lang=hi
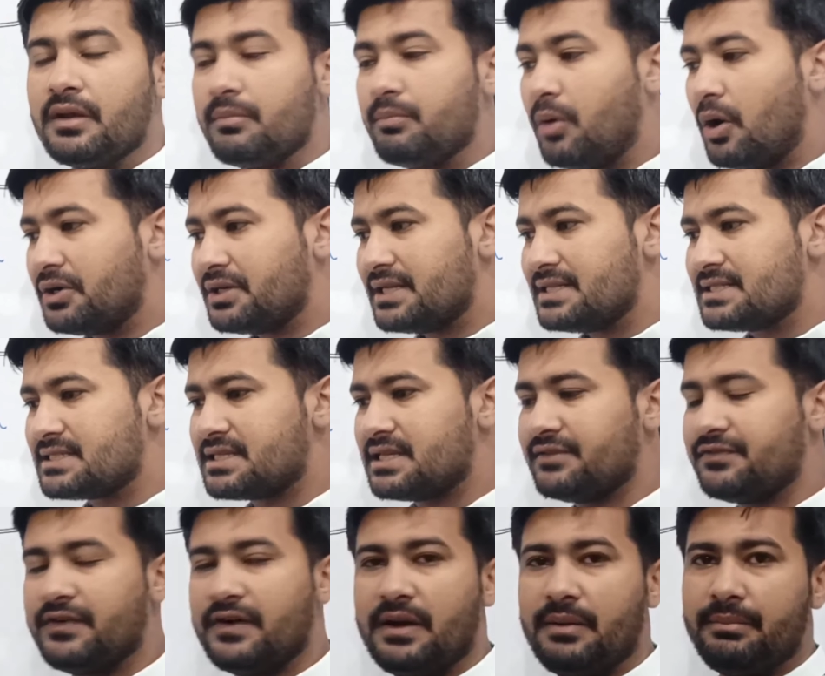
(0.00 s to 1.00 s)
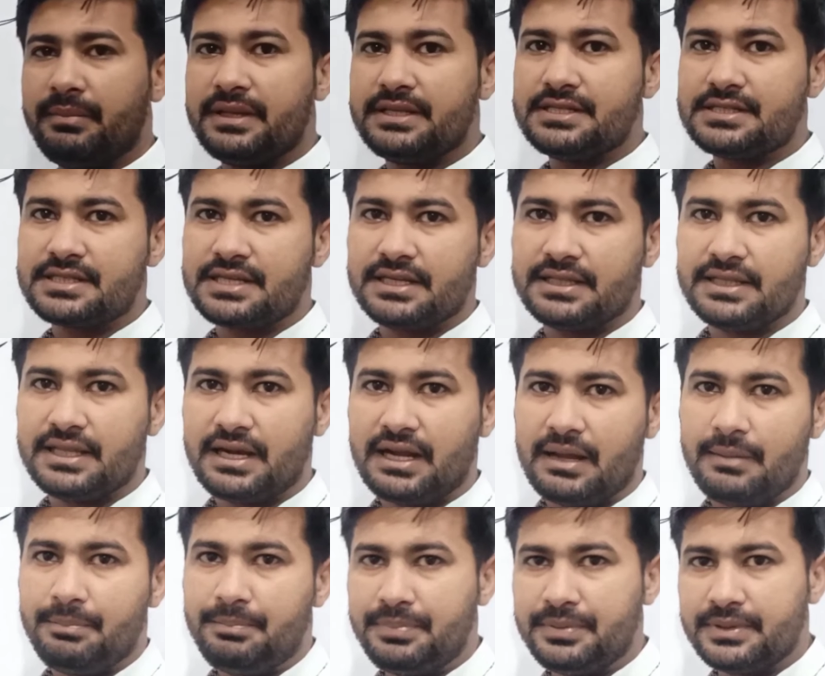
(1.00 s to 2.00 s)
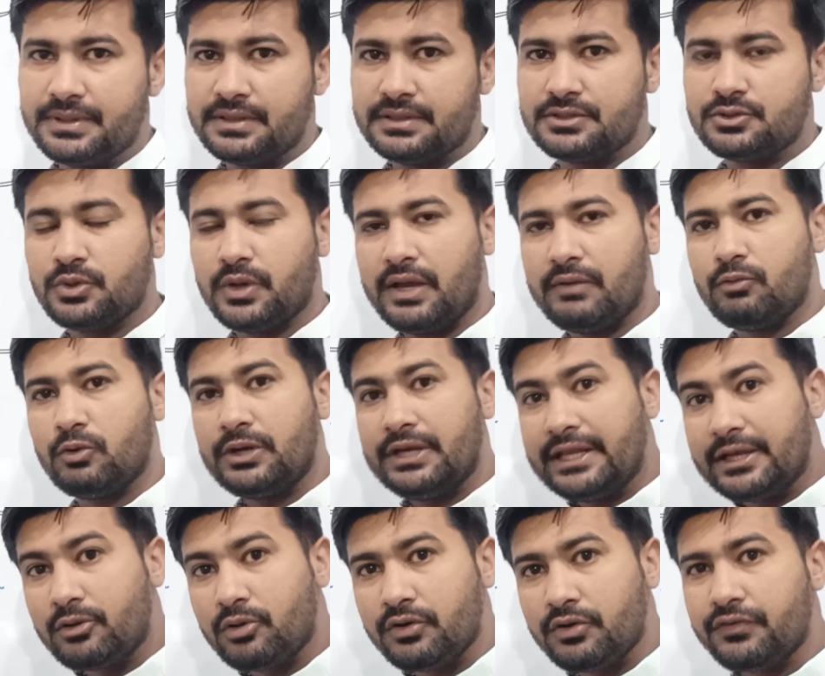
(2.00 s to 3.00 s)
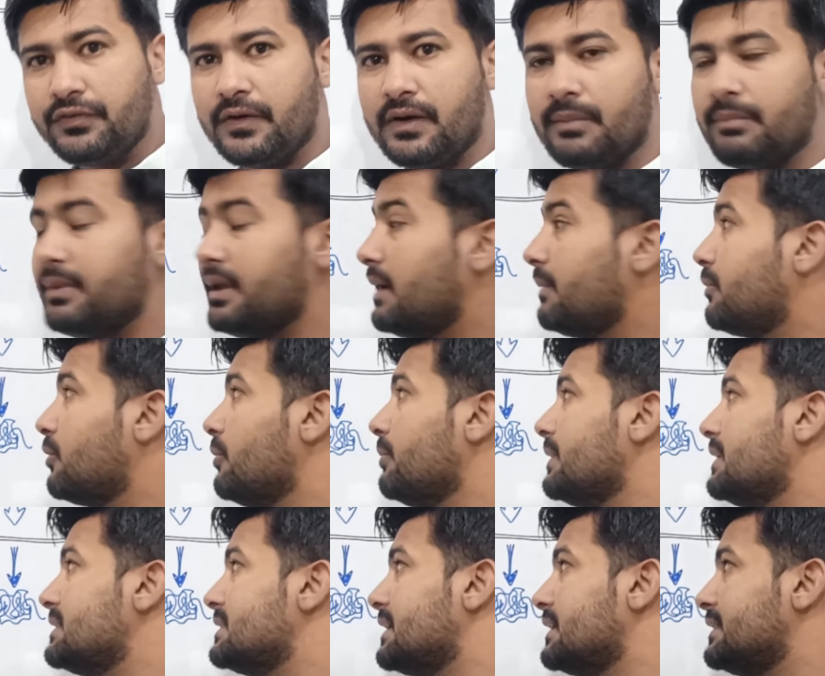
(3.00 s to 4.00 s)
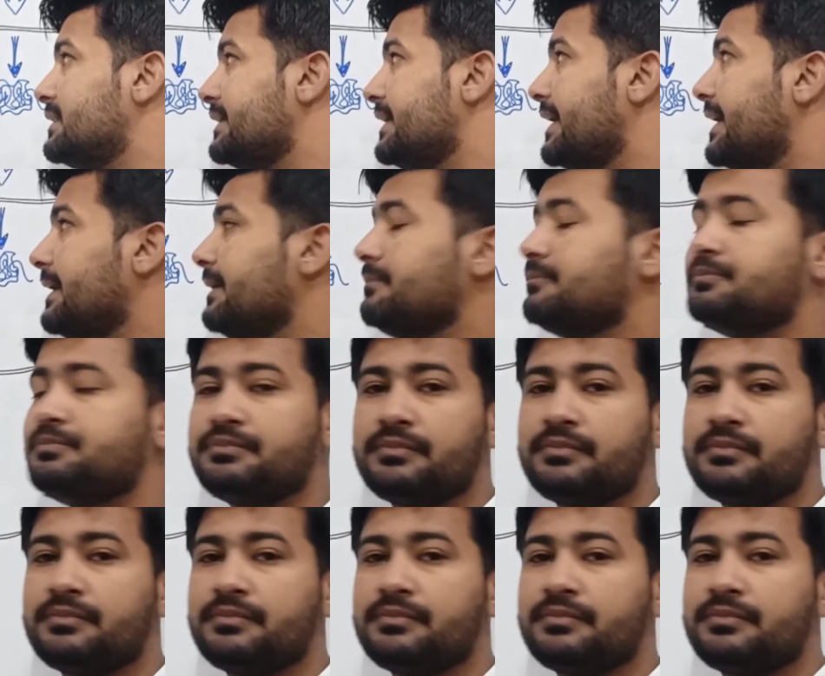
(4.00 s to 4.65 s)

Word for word: बॉटल्स की फॉर्म में जिसके अंदर आप जो है वो लिक्विड फॉर्म में आपको मिल जाती है